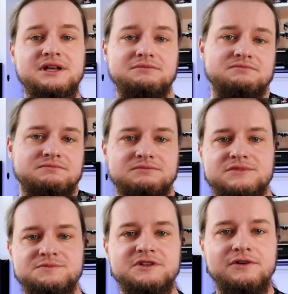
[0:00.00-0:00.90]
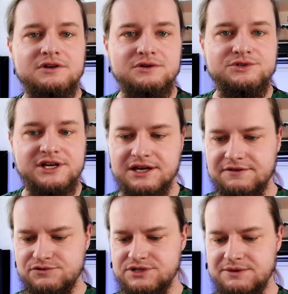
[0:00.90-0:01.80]
co tam Zbyt wolno
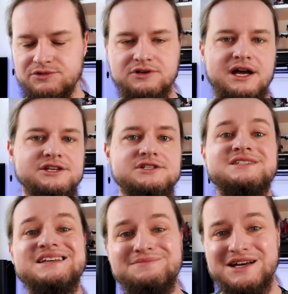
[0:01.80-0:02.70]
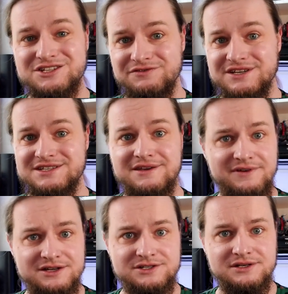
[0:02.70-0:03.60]
ucieka, wrzucamy do kadzi. Styl bazowy jest
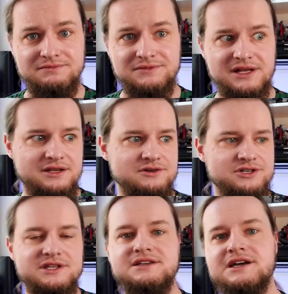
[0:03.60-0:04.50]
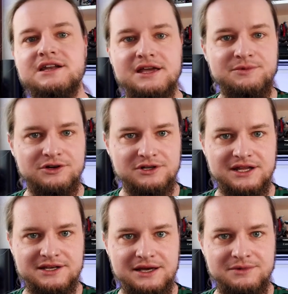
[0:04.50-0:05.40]
nieważny, dlatego że i tak zakryjemy go
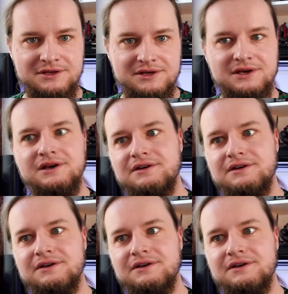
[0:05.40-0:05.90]
dodatkami.